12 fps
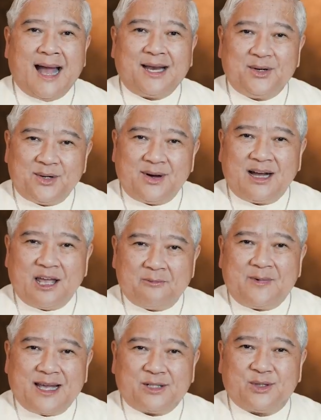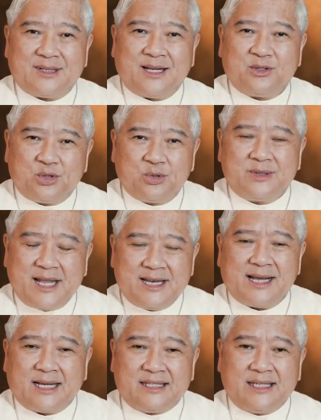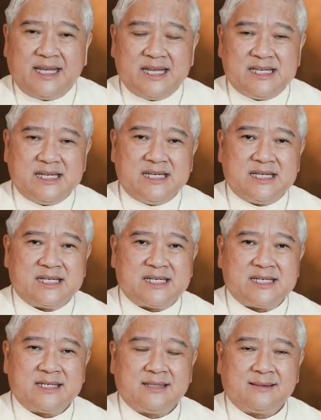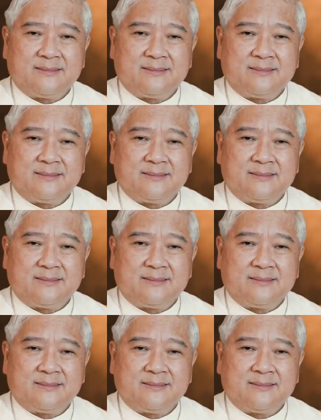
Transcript: ano ang epekto ng tunay na catechesis?